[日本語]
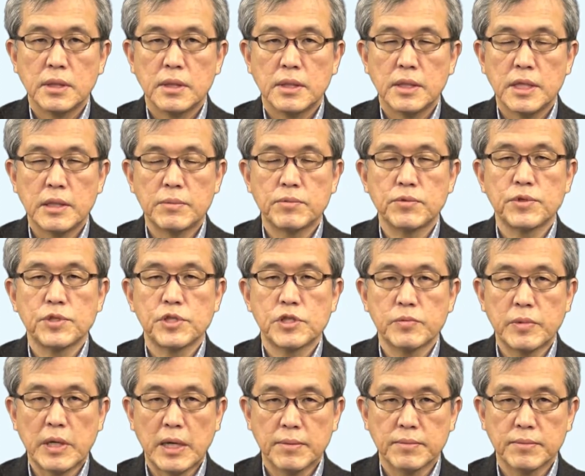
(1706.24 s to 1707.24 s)
例文1
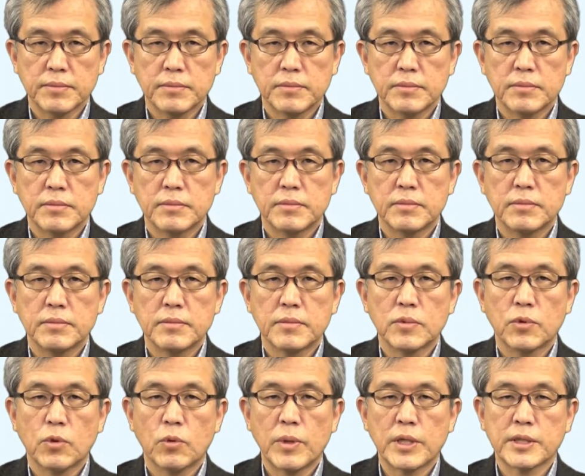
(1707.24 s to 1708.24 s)
番、
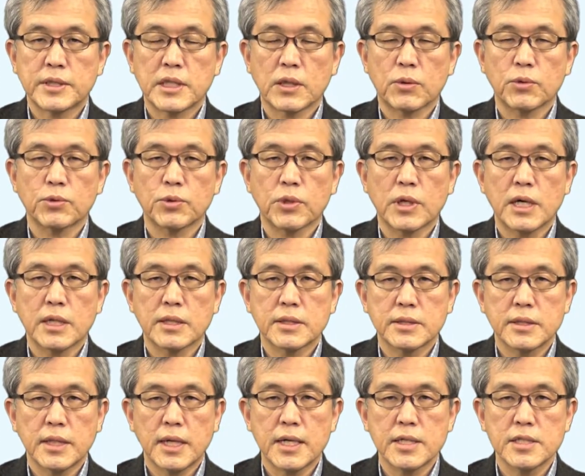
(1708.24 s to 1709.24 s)
困ったことがあっ
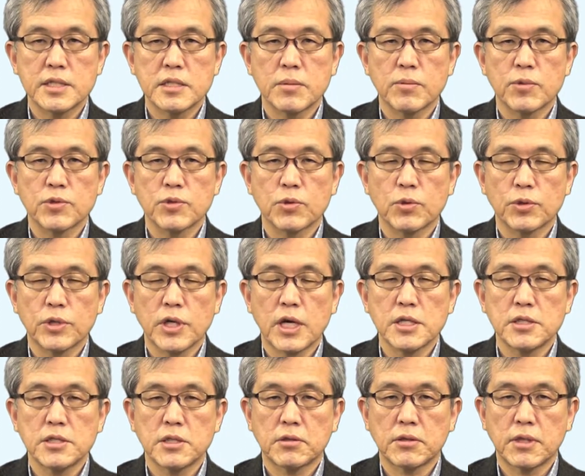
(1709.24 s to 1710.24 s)
たらいつでも相談
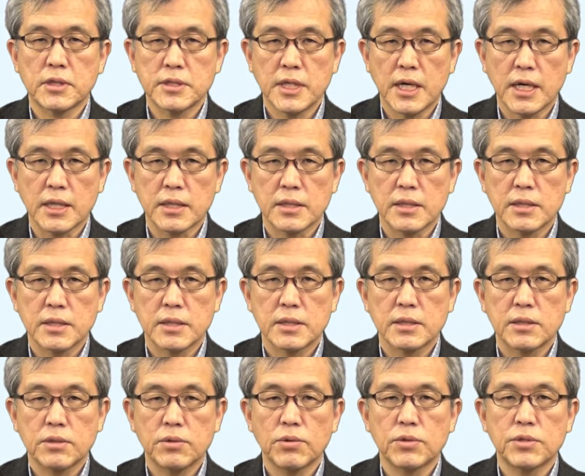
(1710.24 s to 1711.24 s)
してください
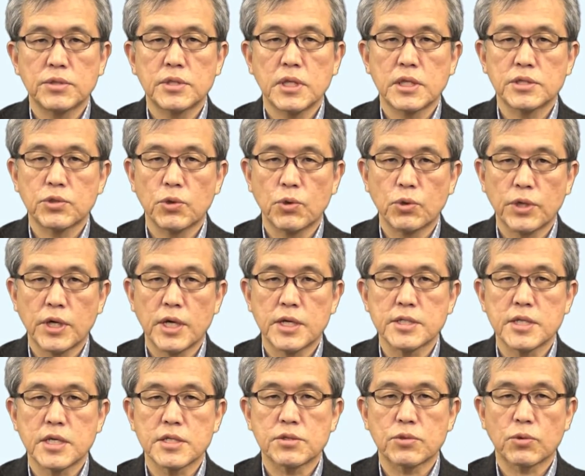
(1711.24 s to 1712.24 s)
といった条件
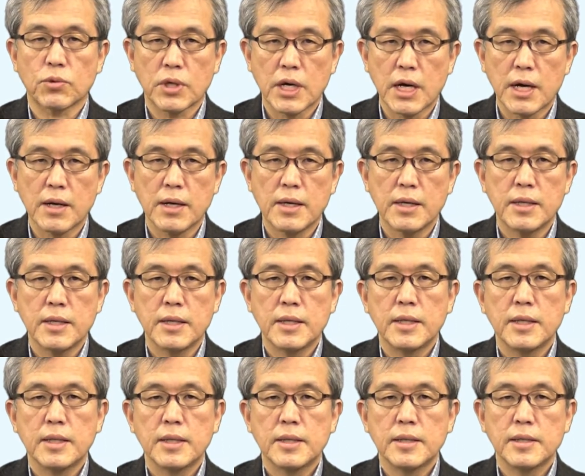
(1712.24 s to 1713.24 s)
説とか、
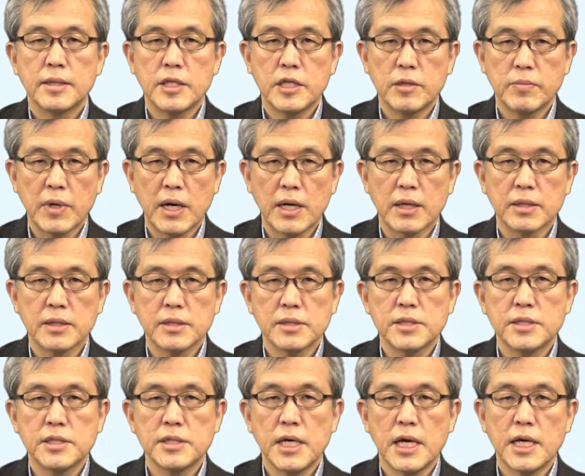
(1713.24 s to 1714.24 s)
2番、
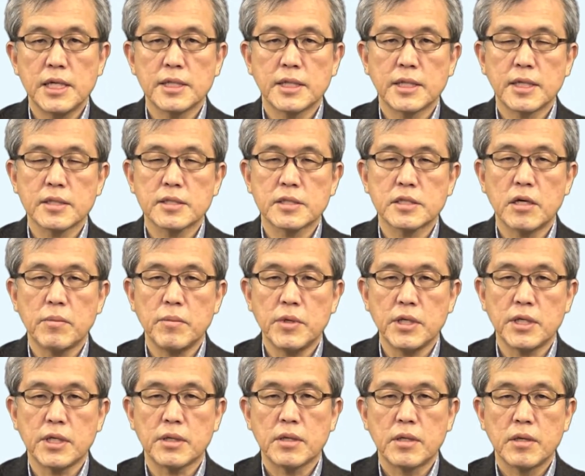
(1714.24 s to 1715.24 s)
試合に勝つため
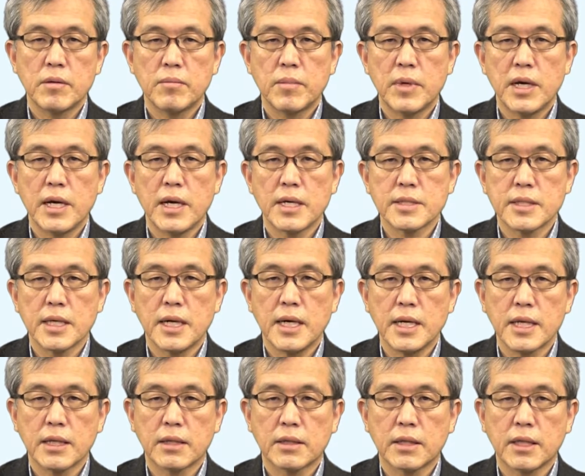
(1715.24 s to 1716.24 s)
に毎朝
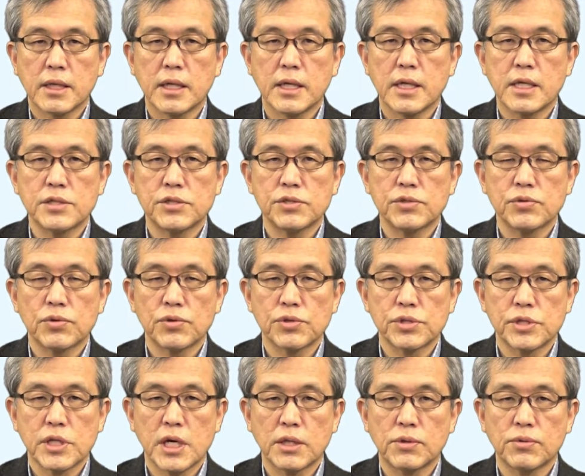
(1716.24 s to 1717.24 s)
早くから練習をし
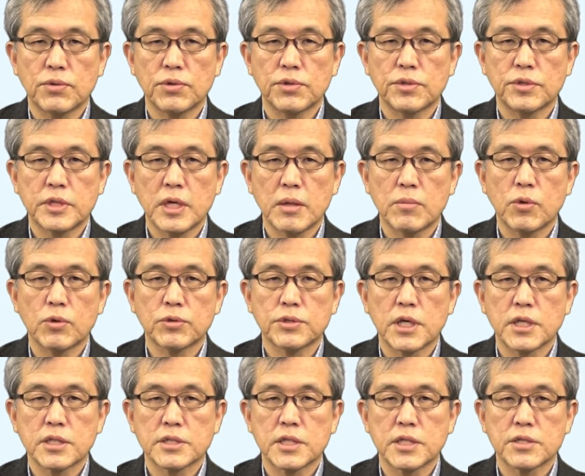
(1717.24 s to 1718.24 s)
たといった目
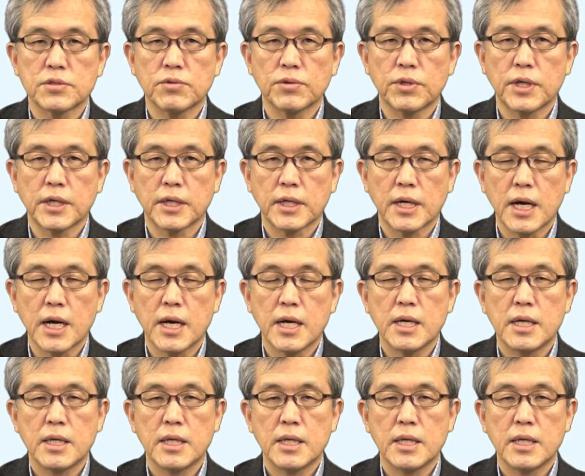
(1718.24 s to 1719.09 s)
的説の例が